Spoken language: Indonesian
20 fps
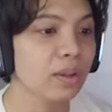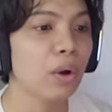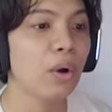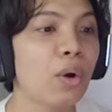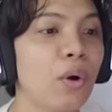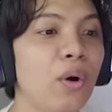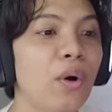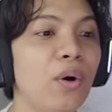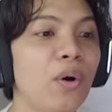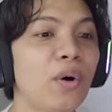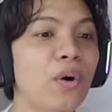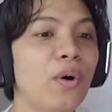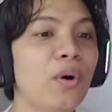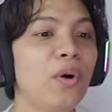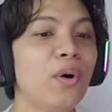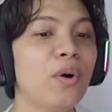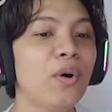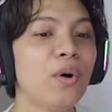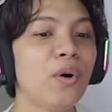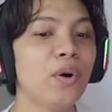
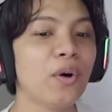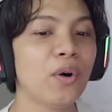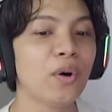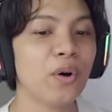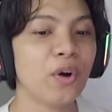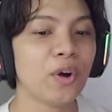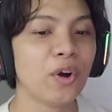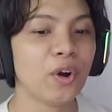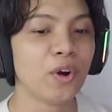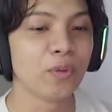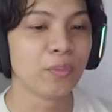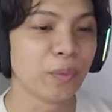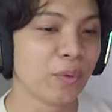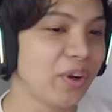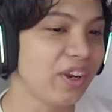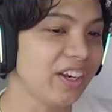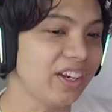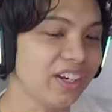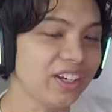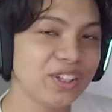Oh.
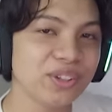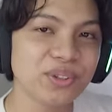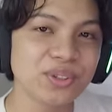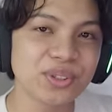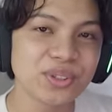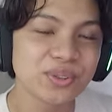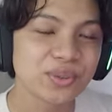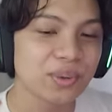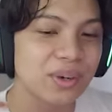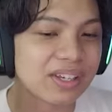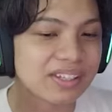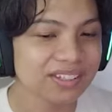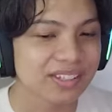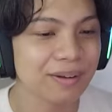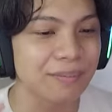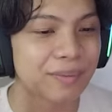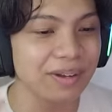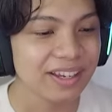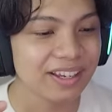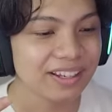Mungkin ini tuh sesuai sama